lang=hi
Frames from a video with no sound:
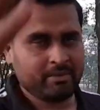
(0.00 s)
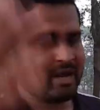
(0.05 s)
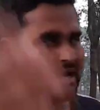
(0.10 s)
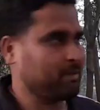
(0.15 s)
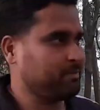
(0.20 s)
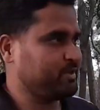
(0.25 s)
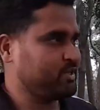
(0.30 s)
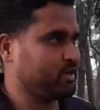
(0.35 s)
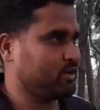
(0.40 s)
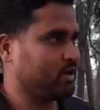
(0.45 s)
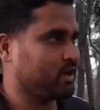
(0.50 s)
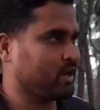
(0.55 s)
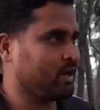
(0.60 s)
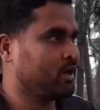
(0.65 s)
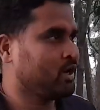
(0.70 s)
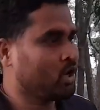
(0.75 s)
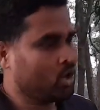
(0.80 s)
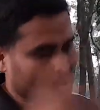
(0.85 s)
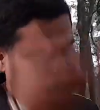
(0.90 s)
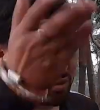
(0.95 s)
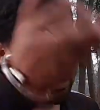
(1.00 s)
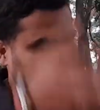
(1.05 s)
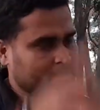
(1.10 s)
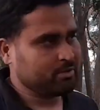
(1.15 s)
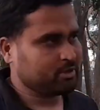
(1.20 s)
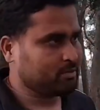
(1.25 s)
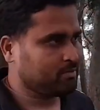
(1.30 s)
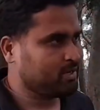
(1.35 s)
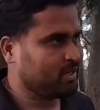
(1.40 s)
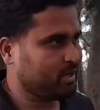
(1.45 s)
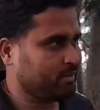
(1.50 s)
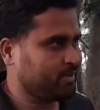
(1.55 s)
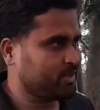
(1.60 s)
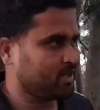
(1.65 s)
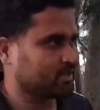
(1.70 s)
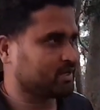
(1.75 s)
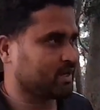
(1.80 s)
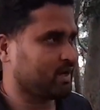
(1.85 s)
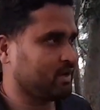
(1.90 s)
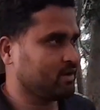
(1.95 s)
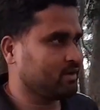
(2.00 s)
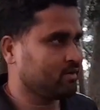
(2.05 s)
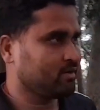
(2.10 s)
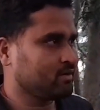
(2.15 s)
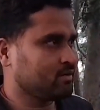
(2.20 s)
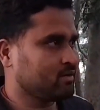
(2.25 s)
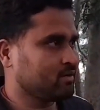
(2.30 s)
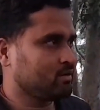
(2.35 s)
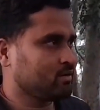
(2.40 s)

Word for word: कैमरा के पीछे कर रहे हैं उनका भी तो मिलियन में जाता है